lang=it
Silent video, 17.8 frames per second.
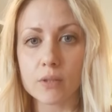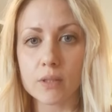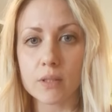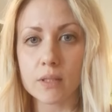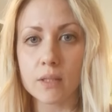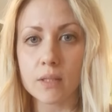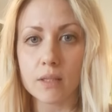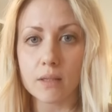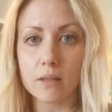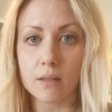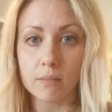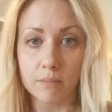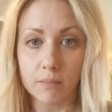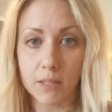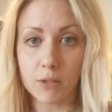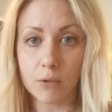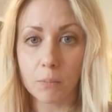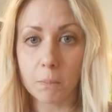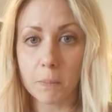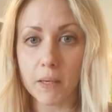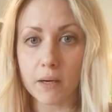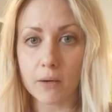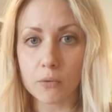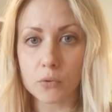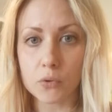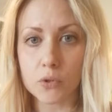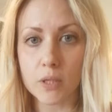di eh,
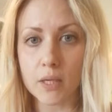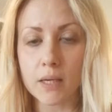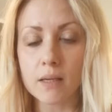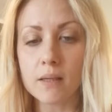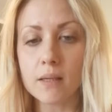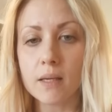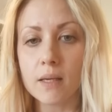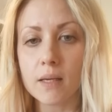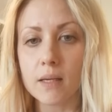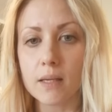menopausa